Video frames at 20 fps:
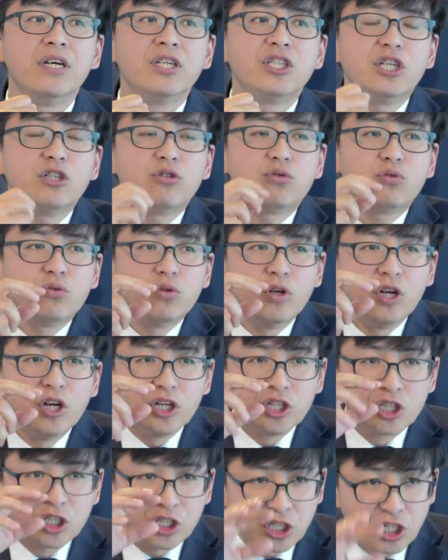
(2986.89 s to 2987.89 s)
这种
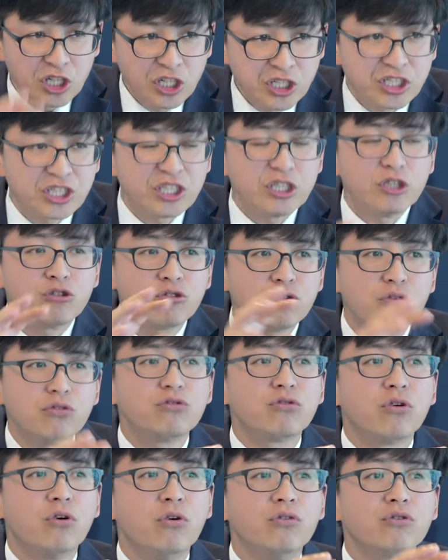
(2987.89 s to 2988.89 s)
舍己
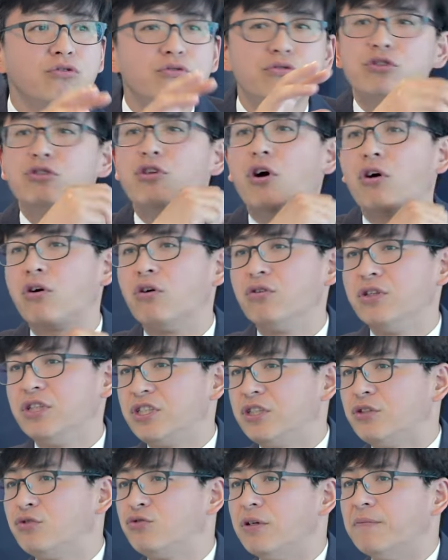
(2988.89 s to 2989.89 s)
顺从，就是祷告的
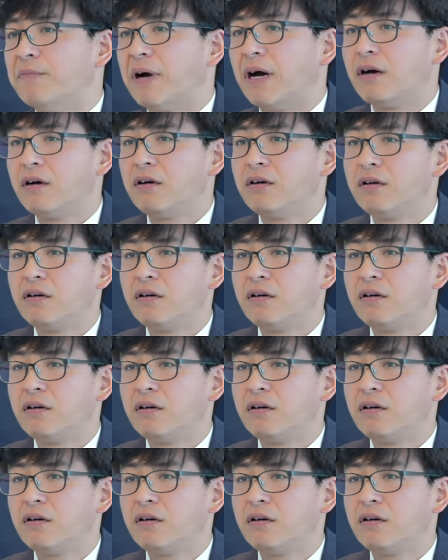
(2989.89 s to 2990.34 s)
精髓嘛，